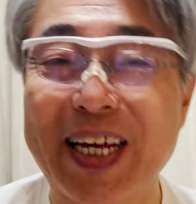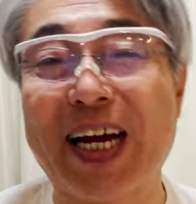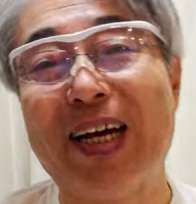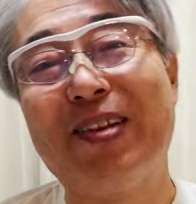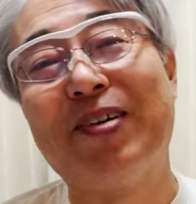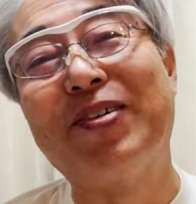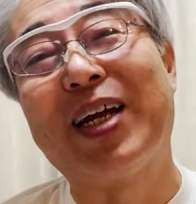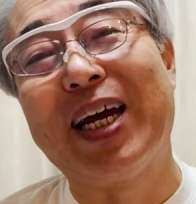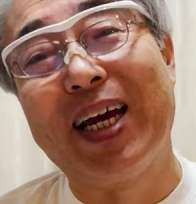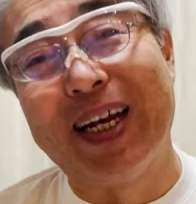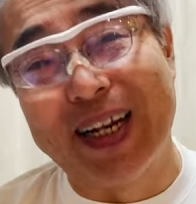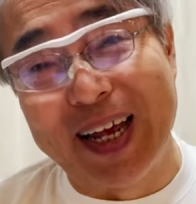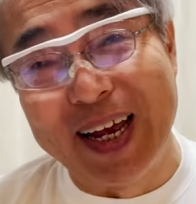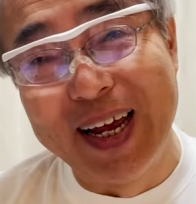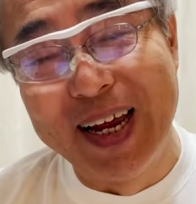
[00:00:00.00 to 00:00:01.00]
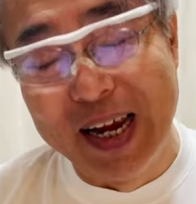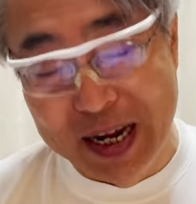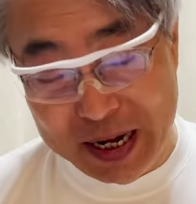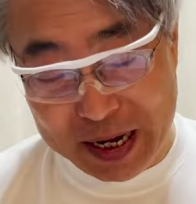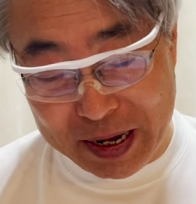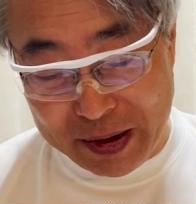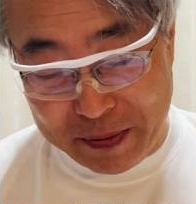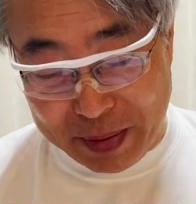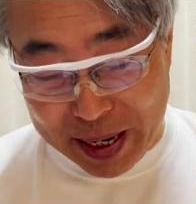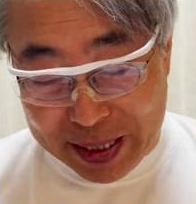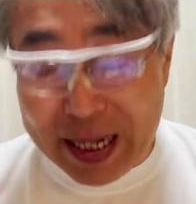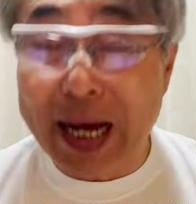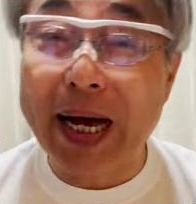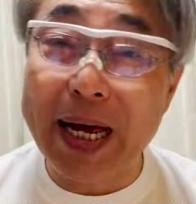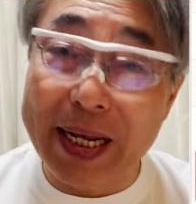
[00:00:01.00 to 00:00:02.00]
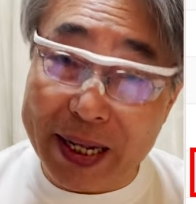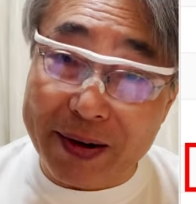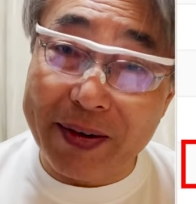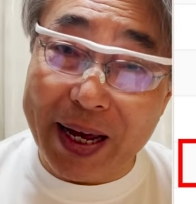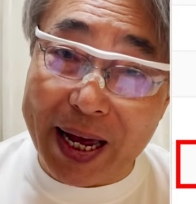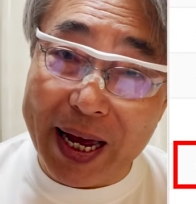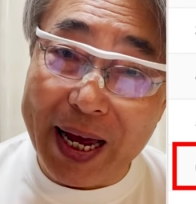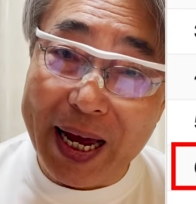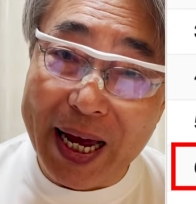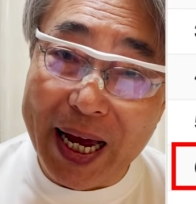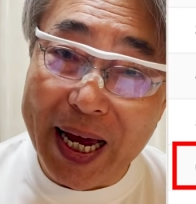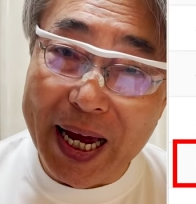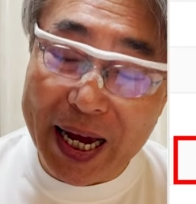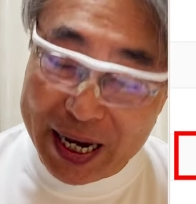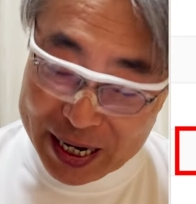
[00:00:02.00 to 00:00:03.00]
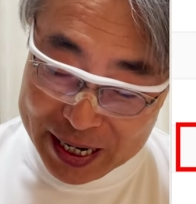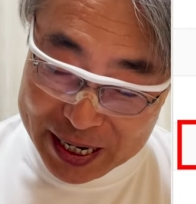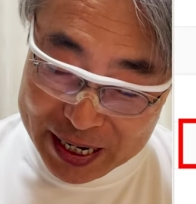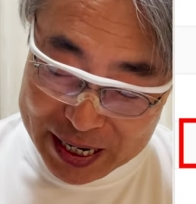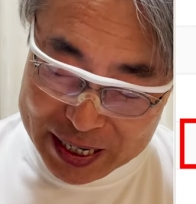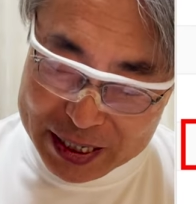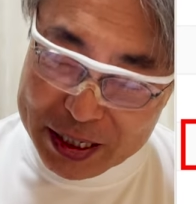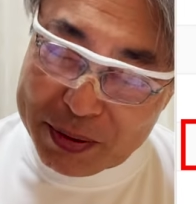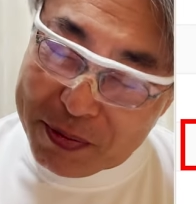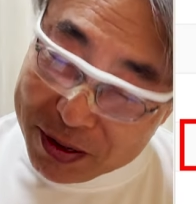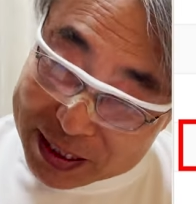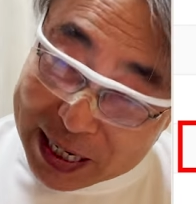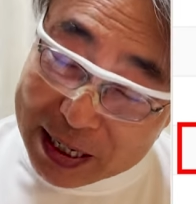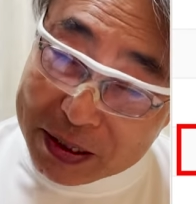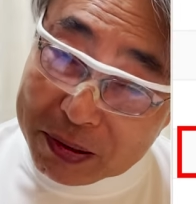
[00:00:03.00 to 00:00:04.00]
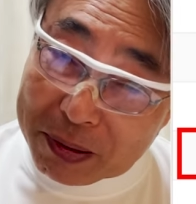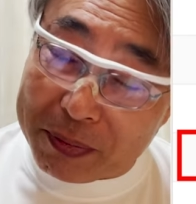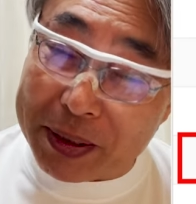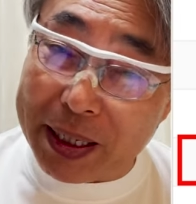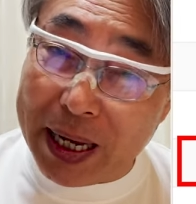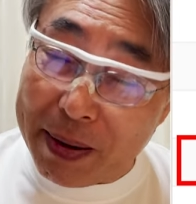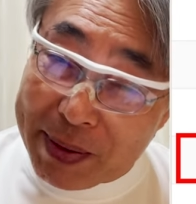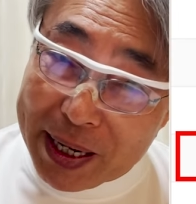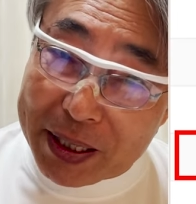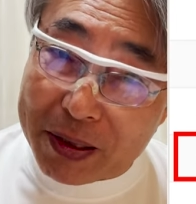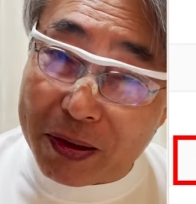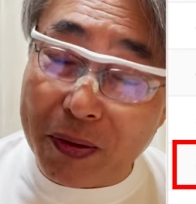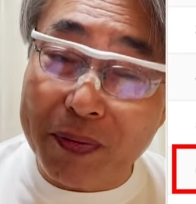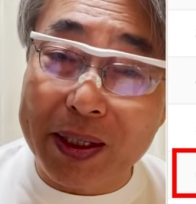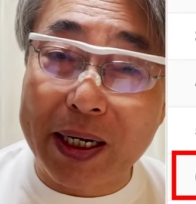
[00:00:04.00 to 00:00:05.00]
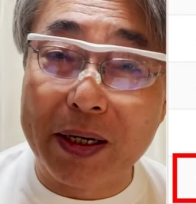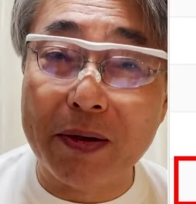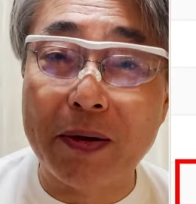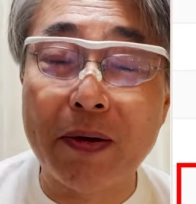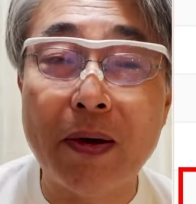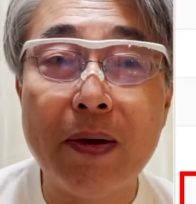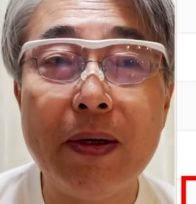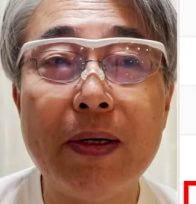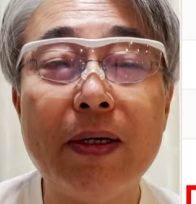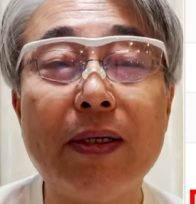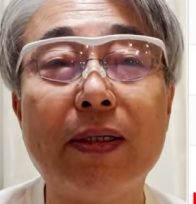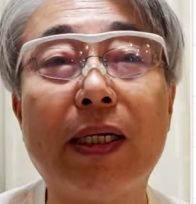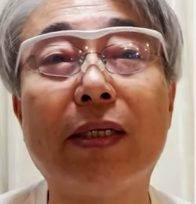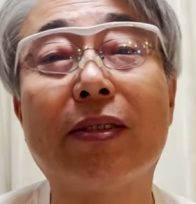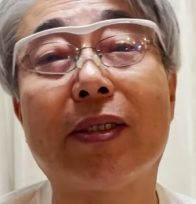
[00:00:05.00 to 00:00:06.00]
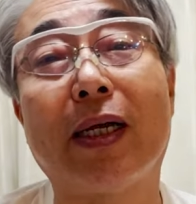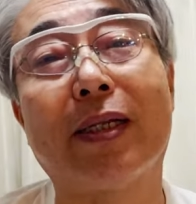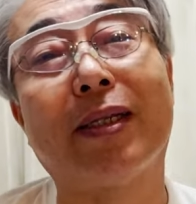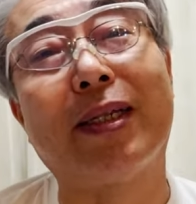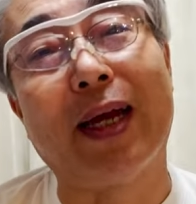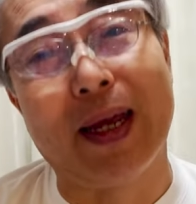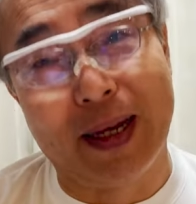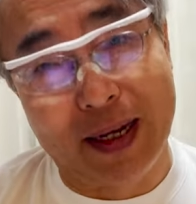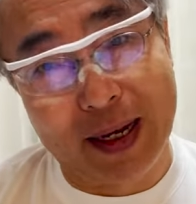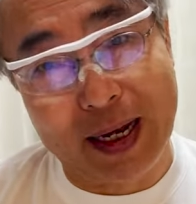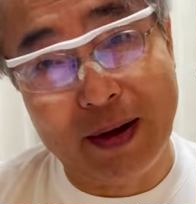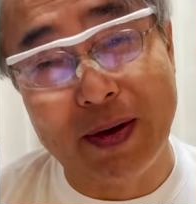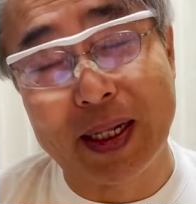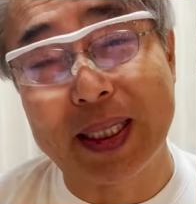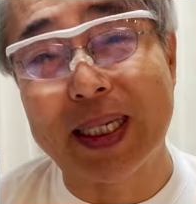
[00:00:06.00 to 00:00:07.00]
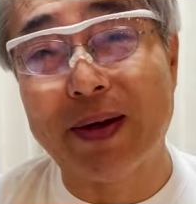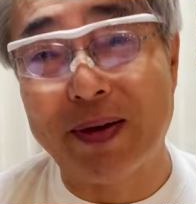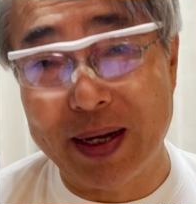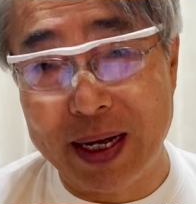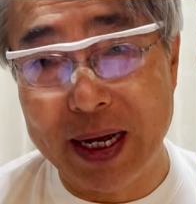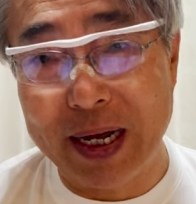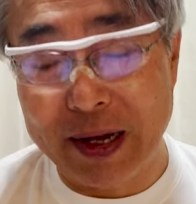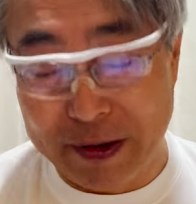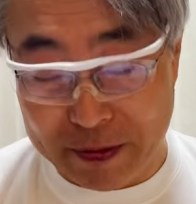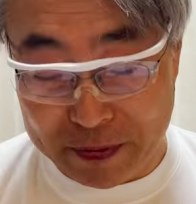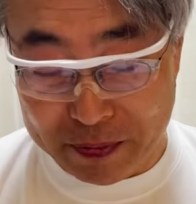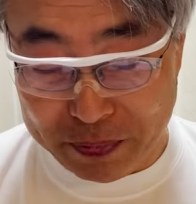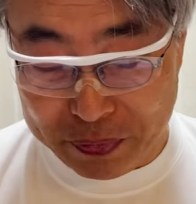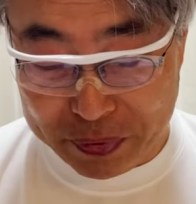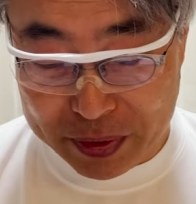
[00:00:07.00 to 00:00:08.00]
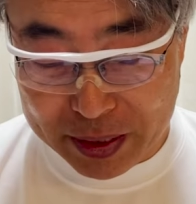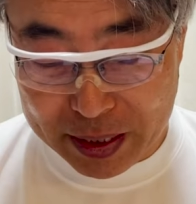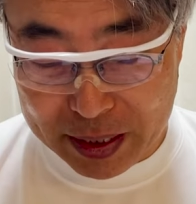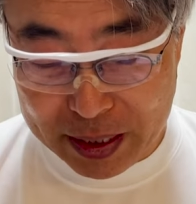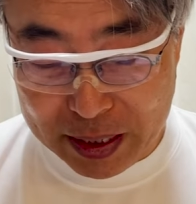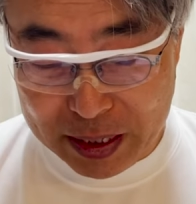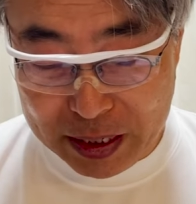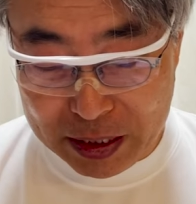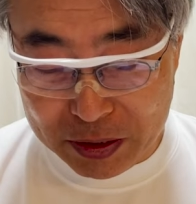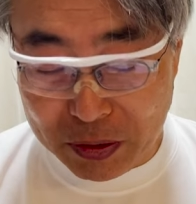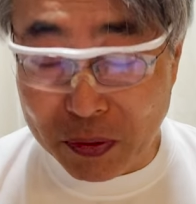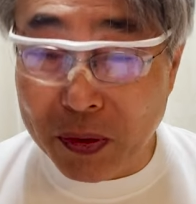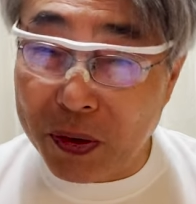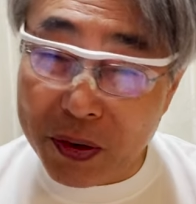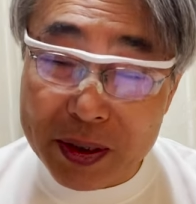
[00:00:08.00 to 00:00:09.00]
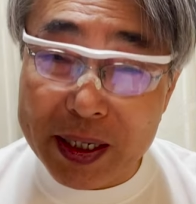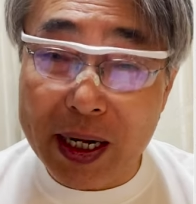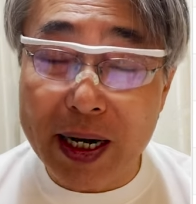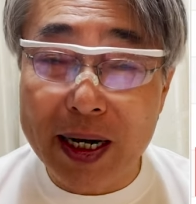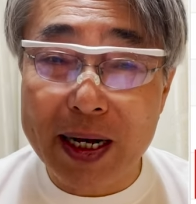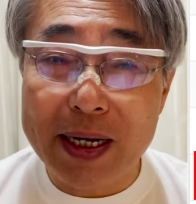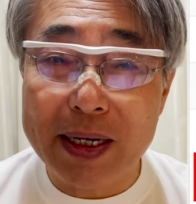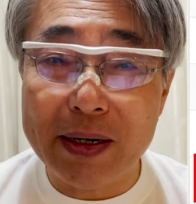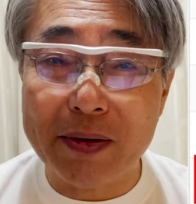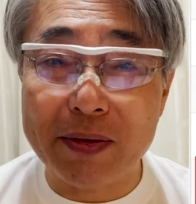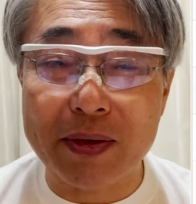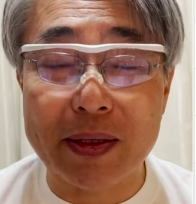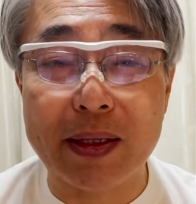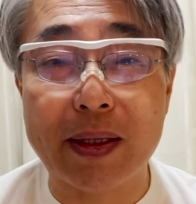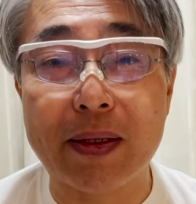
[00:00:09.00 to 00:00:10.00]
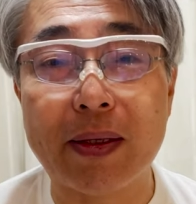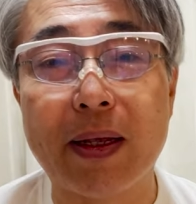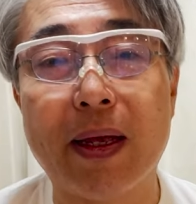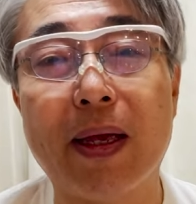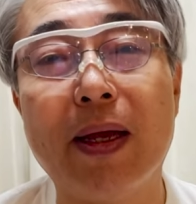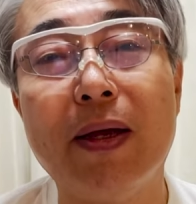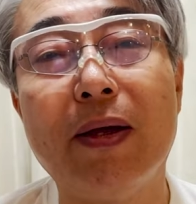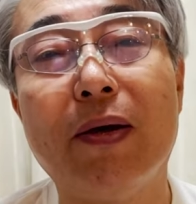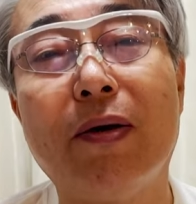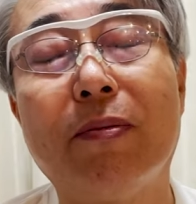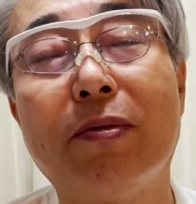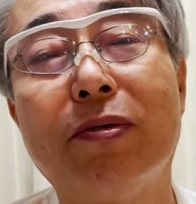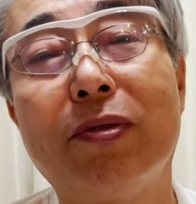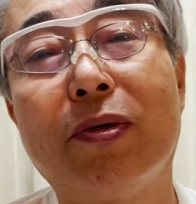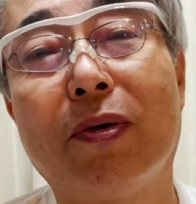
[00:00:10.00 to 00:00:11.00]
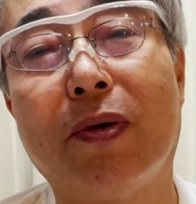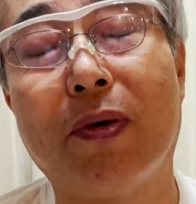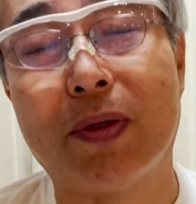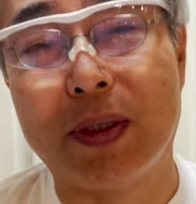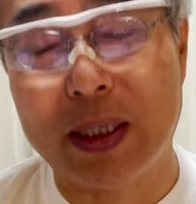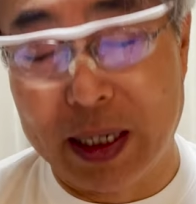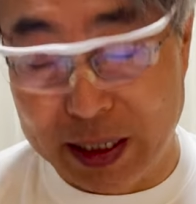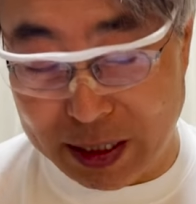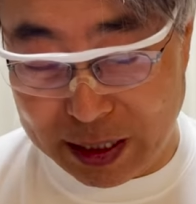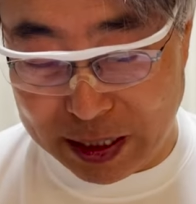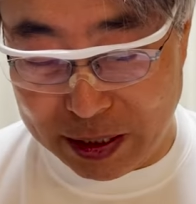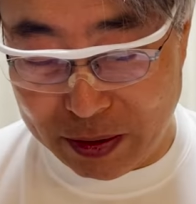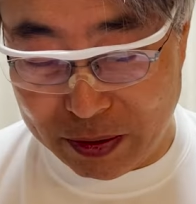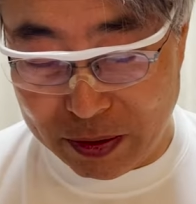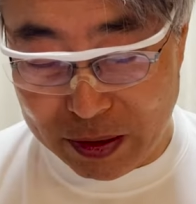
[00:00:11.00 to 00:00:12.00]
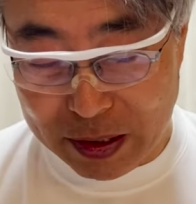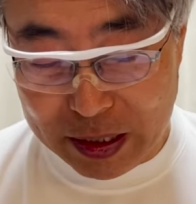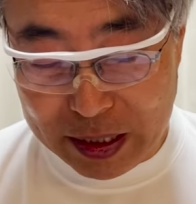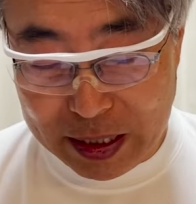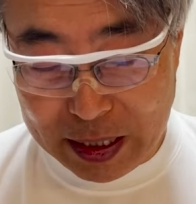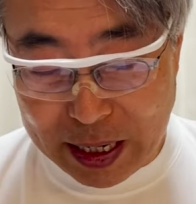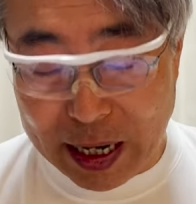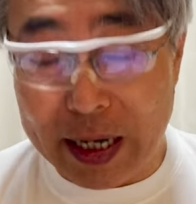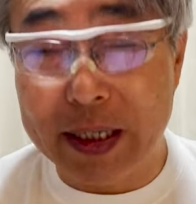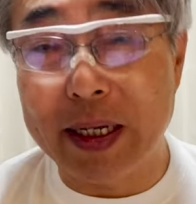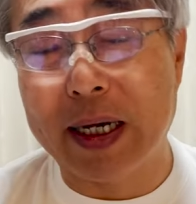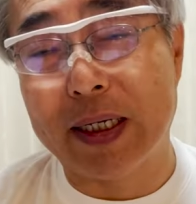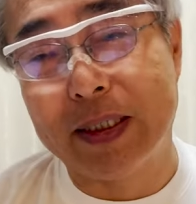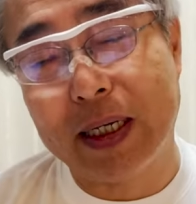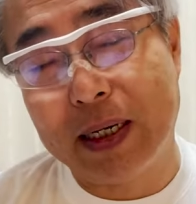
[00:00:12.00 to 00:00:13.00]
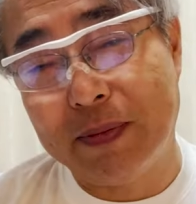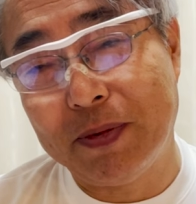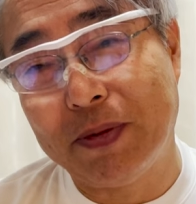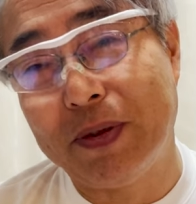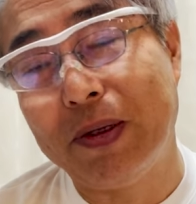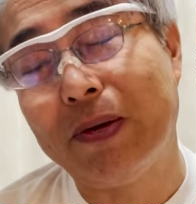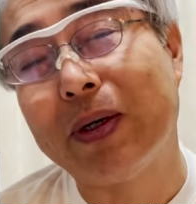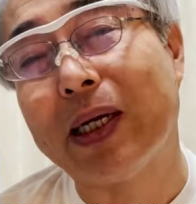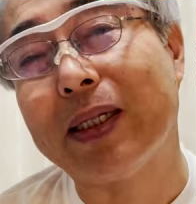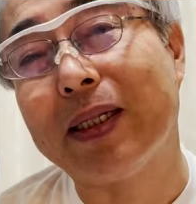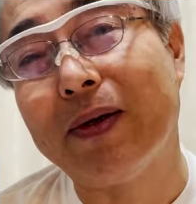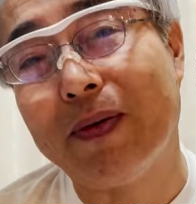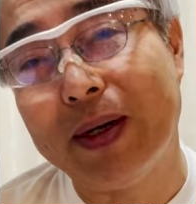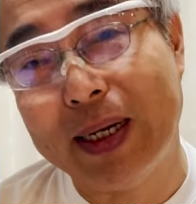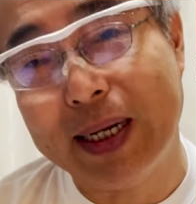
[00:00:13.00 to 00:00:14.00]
カンドフライやね。真ん中やで、これ。石本と思って、やばいと思ったけど、助かったや変わったわ。そこ掘ったらあかんやろって思うとこ掘ったんやけど、相手が坂本でよかったわ。